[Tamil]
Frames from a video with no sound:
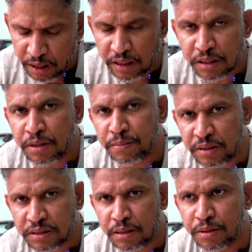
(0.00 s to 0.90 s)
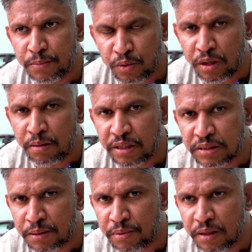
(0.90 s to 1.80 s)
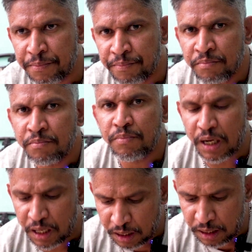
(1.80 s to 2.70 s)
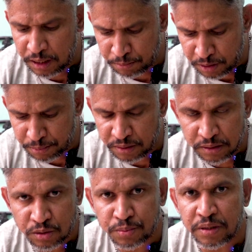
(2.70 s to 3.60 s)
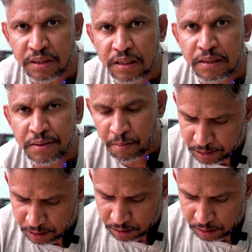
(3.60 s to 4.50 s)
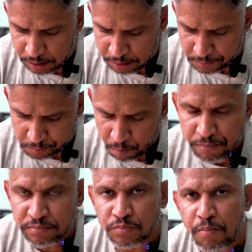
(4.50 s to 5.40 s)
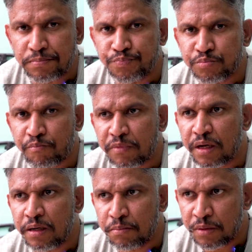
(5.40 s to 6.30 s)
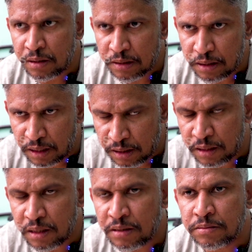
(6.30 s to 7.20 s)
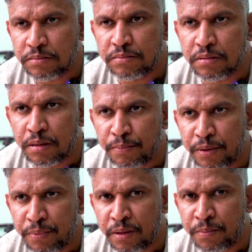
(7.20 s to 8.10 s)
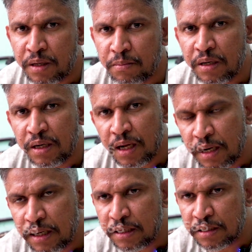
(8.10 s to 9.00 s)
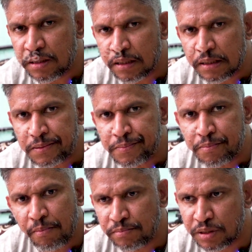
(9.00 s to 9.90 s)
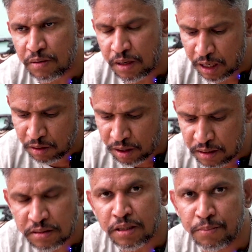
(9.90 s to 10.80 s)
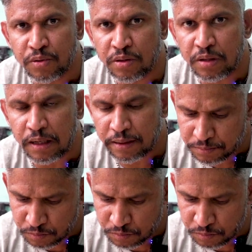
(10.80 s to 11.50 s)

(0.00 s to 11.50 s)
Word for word: அந்த மாதிரி பண்ணி சாப்பிடுங்க பொரியல் மாதிரி சாப்பிட்லாம் பட் ஆயில் கம்மியாக பார்த்து யூஸ் பண்ணிக்கோங்க ஆயிலில் நம்ம இந்தியன் ப்ரிப்பேர் பண்ணுற மாதிரி நல்லெண்ணெய் எடுத்துங்க பரவாயில்ல ஆலிவ் ஆயில் தான் சாப்பிட்ணுன்னு இல்லை